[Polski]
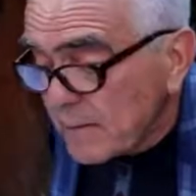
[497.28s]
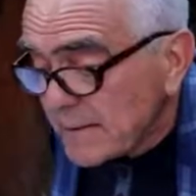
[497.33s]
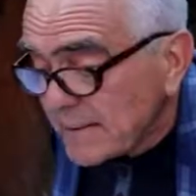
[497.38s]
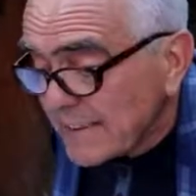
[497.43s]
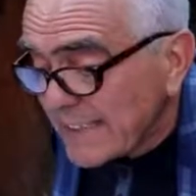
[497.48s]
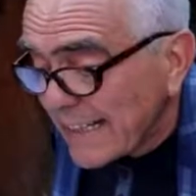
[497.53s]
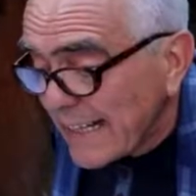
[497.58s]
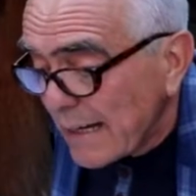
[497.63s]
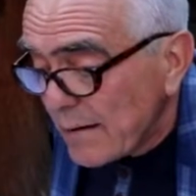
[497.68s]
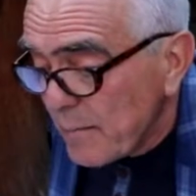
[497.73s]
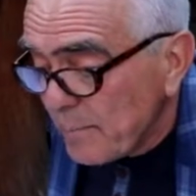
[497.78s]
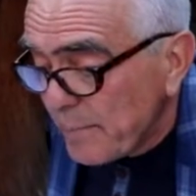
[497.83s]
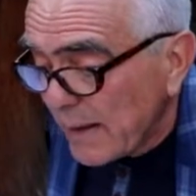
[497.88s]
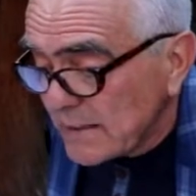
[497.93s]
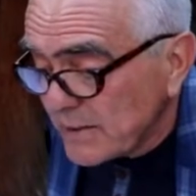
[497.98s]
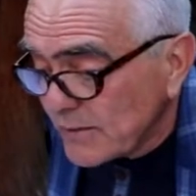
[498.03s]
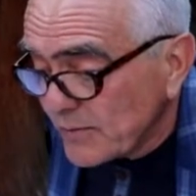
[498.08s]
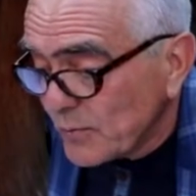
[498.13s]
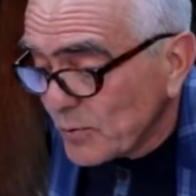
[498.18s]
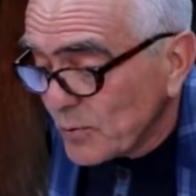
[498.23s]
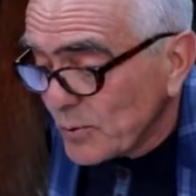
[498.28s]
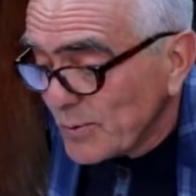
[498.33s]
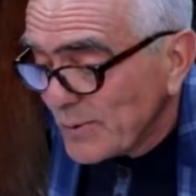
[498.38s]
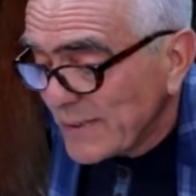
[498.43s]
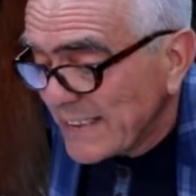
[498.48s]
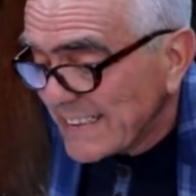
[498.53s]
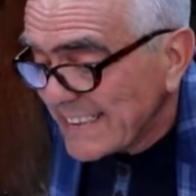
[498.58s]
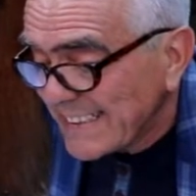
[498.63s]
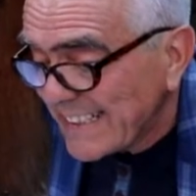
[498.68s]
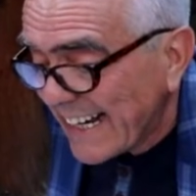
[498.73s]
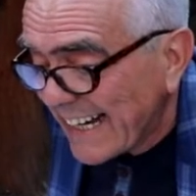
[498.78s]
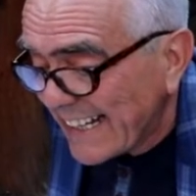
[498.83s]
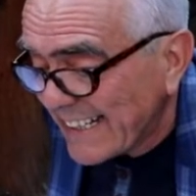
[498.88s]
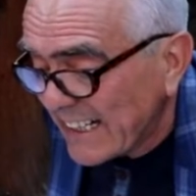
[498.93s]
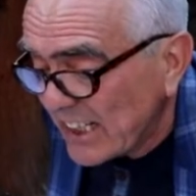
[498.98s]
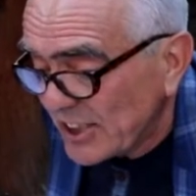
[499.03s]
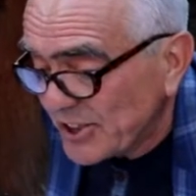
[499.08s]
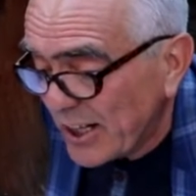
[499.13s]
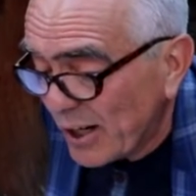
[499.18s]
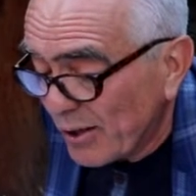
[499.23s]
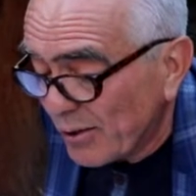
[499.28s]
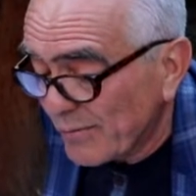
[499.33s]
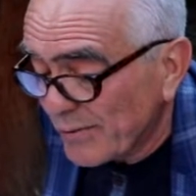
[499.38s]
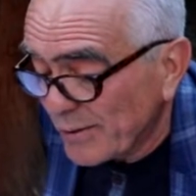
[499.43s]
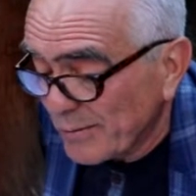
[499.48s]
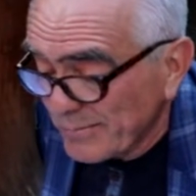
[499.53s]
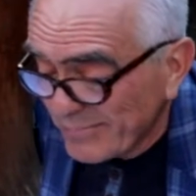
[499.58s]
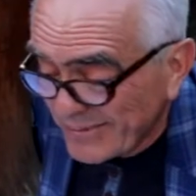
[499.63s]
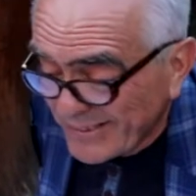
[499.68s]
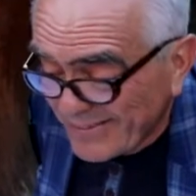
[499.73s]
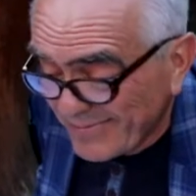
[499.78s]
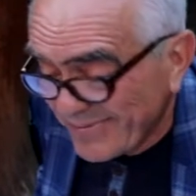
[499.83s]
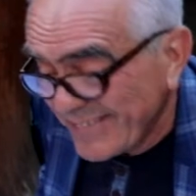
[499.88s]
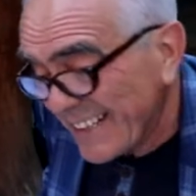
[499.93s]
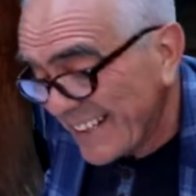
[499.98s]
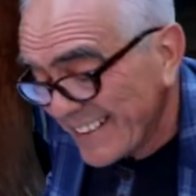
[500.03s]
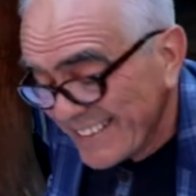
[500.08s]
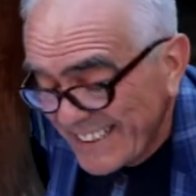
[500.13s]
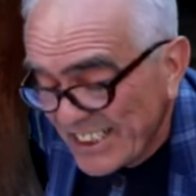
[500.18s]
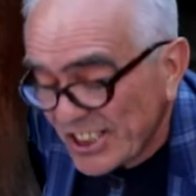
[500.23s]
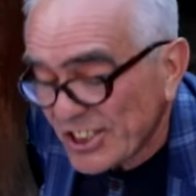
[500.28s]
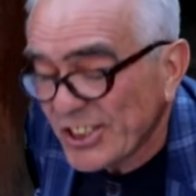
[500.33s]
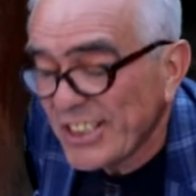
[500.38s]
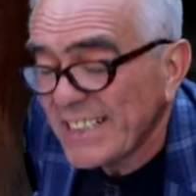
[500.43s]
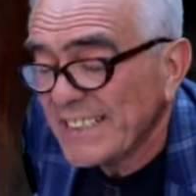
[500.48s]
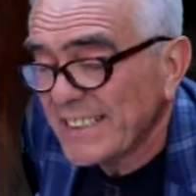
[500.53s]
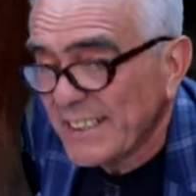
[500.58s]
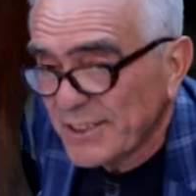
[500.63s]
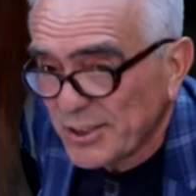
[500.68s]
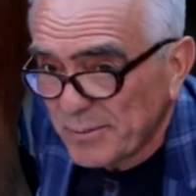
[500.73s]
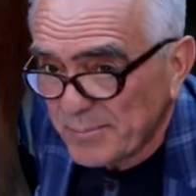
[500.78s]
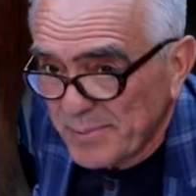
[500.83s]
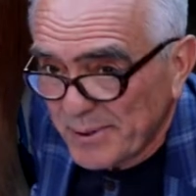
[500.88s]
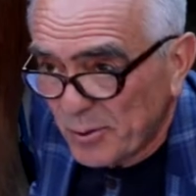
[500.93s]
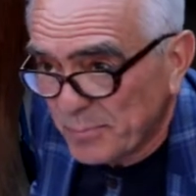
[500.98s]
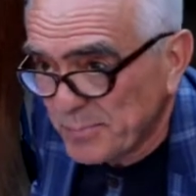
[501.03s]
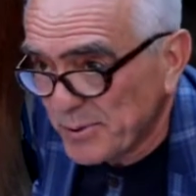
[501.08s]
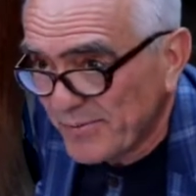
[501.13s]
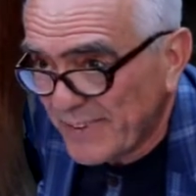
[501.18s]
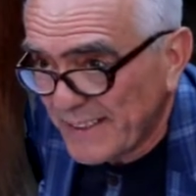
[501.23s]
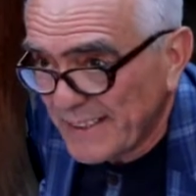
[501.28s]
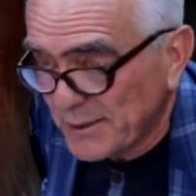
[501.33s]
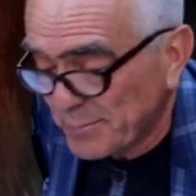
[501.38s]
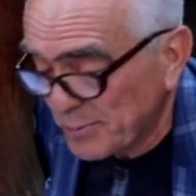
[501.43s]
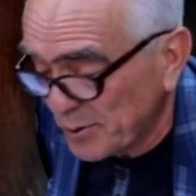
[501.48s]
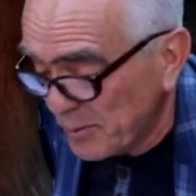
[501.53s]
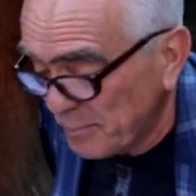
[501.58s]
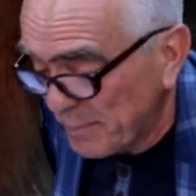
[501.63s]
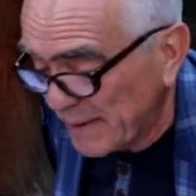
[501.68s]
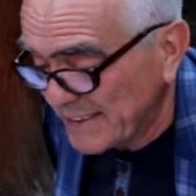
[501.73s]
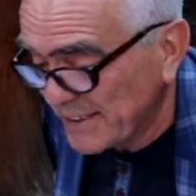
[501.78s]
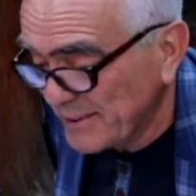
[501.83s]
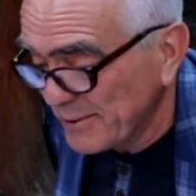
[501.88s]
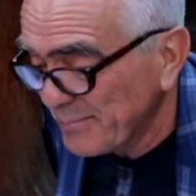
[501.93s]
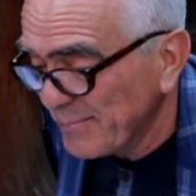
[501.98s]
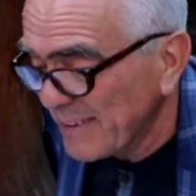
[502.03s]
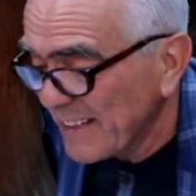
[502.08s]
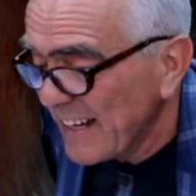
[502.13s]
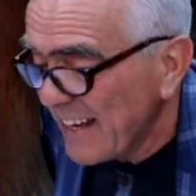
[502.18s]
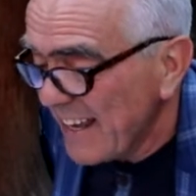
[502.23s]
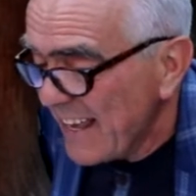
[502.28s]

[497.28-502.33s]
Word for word: Zadałem Państwu zagadkę szachową. Nie szczędzę sobie obcowania z moją pasją.